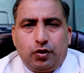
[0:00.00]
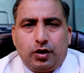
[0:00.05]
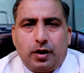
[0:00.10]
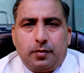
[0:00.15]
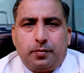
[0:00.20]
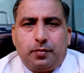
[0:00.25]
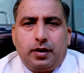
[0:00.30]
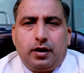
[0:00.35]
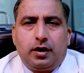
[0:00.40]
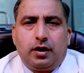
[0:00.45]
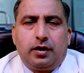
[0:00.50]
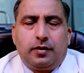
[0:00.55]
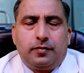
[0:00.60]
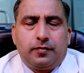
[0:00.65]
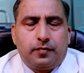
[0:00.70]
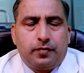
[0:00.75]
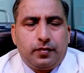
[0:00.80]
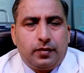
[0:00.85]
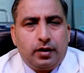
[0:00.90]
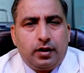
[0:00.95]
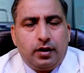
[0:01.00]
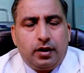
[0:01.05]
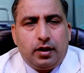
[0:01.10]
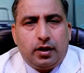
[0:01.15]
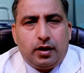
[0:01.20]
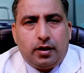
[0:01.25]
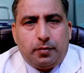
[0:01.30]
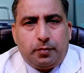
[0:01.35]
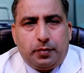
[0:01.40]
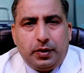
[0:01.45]
मोटापा
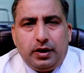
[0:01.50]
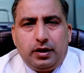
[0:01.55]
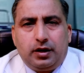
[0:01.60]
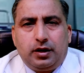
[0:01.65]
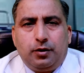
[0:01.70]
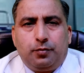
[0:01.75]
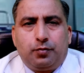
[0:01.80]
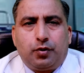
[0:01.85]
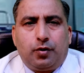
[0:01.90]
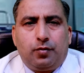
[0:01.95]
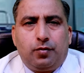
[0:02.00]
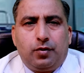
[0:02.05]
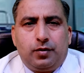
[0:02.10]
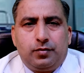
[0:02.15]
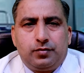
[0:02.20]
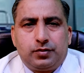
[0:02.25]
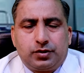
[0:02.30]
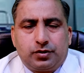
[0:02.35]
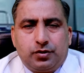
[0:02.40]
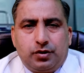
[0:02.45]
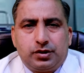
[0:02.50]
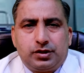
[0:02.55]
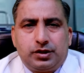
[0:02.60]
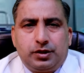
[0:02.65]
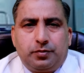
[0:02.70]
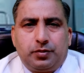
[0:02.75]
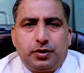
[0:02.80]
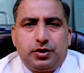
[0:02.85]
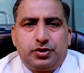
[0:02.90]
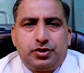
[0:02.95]
पेट की प्रॉब्लम्स
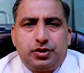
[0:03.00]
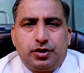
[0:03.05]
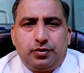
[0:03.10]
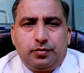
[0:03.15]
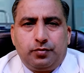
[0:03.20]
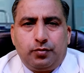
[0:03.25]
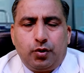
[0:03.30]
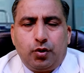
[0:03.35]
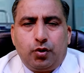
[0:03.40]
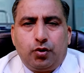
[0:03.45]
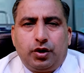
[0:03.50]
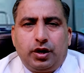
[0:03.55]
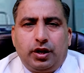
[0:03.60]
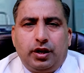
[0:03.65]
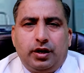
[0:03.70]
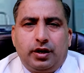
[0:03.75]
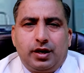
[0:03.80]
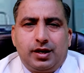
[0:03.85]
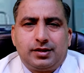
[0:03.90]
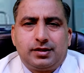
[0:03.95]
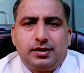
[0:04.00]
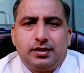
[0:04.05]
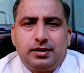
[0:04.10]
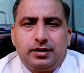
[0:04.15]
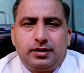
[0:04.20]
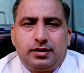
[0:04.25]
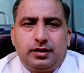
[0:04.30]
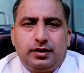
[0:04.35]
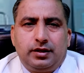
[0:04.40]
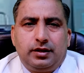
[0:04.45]
कॉन्स्टिपेशन ब्लोटिंग
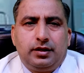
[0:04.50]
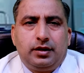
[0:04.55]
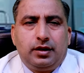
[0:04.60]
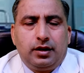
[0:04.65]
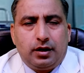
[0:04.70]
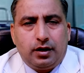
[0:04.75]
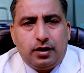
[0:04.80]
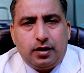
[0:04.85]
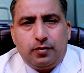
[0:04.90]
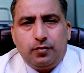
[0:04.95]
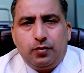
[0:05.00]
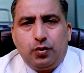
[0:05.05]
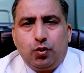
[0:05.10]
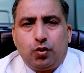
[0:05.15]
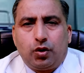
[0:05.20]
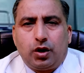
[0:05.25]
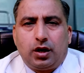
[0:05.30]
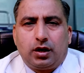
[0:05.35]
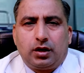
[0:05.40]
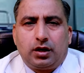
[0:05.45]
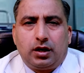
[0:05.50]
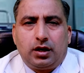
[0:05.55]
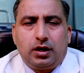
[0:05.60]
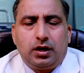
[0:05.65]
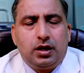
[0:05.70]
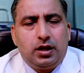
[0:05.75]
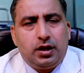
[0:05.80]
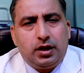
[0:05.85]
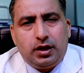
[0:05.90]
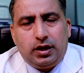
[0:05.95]
एसिडिटी कम भूख लगना
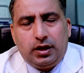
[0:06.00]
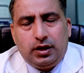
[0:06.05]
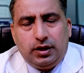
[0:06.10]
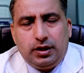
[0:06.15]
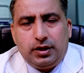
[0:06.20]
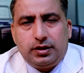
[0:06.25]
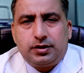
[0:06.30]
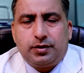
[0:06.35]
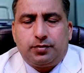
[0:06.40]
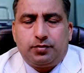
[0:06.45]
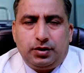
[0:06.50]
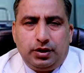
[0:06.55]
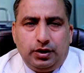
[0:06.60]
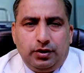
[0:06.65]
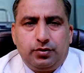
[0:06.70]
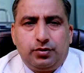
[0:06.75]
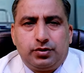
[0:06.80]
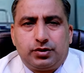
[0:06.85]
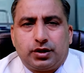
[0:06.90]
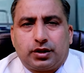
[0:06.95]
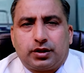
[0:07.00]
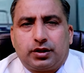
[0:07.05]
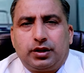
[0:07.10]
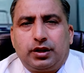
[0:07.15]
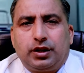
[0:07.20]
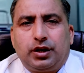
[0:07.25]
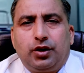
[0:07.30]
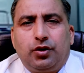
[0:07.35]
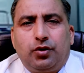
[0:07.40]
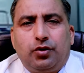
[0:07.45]
ये सब ठीक हो सकती
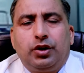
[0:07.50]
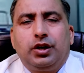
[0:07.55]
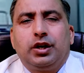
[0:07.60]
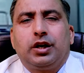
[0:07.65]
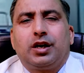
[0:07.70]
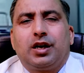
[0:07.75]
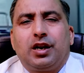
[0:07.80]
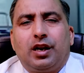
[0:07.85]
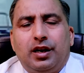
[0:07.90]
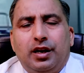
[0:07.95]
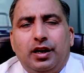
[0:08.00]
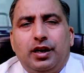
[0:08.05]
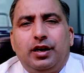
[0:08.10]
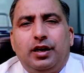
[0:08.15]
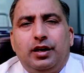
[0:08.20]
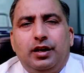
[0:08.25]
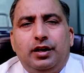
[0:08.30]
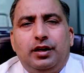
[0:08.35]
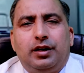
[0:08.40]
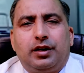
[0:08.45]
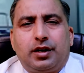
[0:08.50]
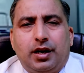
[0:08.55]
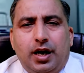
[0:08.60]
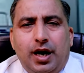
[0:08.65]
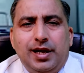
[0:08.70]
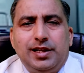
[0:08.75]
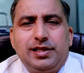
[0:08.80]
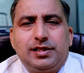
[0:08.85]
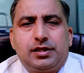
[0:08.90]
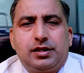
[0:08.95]
हैं और ये क्लिनिकली
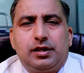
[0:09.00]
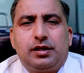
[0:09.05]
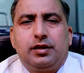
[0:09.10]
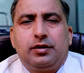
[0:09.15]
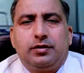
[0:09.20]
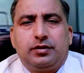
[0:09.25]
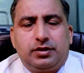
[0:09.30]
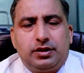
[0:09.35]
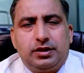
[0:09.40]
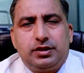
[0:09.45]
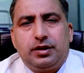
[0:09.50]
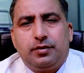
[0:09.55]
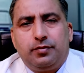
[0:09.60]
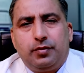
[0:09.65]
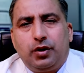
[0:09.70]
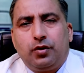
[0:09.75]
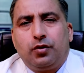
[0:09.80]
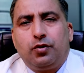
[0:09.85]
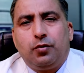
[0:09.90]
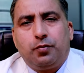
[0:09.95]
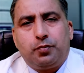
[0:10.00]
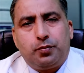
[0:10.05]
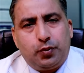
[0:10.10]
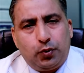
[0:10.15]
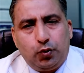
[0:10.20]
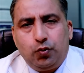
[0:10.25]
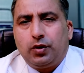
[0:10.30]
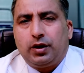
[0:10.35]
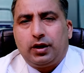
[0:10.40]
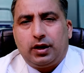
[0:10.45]
ट्रायल से चीज़ें बिल्कुल
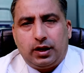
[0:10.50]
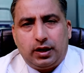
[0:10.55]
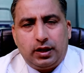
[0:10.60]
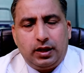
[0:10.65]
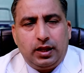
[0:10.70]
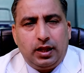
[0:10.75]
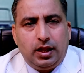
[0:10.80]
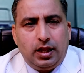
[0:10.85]
प्रूवन हैं